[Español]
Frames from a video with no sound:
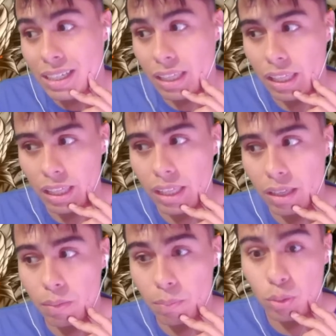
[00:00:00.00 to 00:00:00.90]

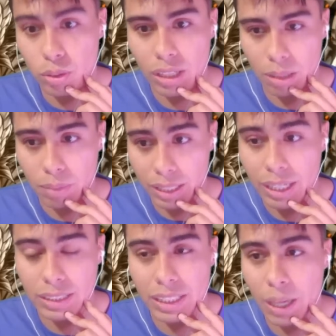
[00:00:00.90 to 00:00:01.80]
y brutal, ¿vale?
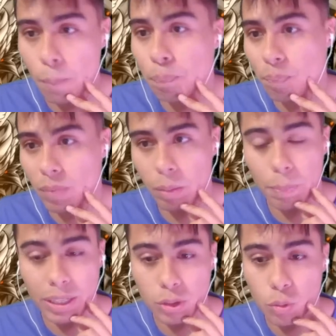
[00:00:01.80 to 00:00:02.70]
Así que me
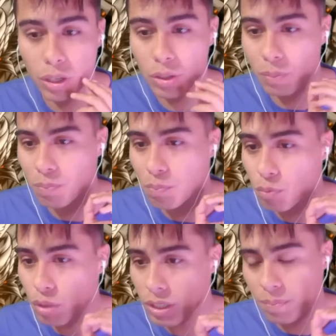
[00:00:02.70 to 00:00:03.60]
parece un juego
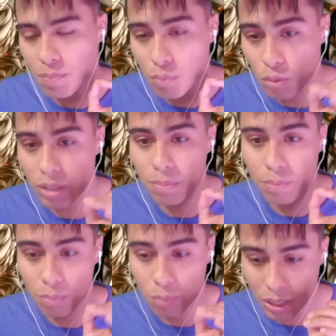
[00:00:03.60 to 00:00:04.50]
muy, muy,
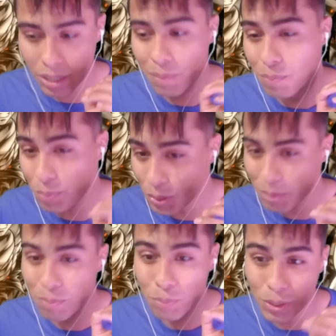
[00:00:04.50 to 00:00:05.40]
muy,
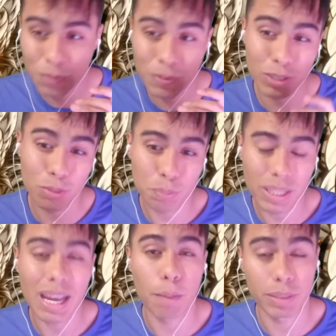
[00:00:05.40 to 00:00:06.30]
muy, muy free to
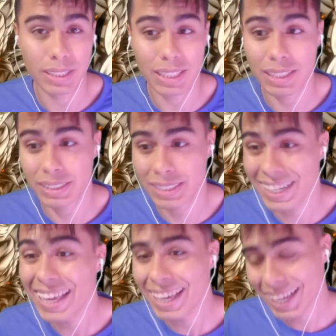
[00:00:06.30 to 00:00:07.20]
play a pesar de
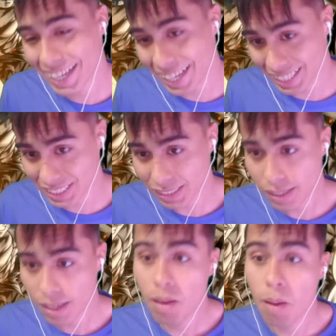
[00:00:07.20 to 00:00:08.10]
ser gacha.
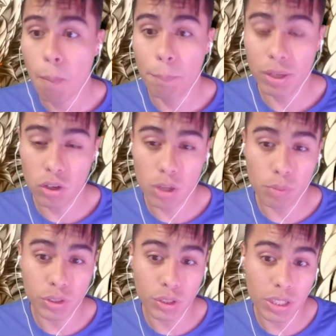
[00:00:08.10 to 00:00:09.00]
Pero
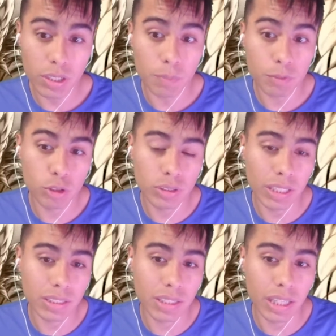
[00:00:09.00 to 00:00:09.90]
como yo digo, si
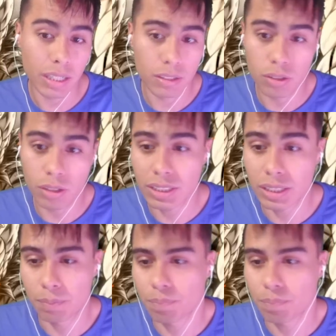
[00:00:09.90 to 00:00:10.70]
ustedes quieren, yo que sé,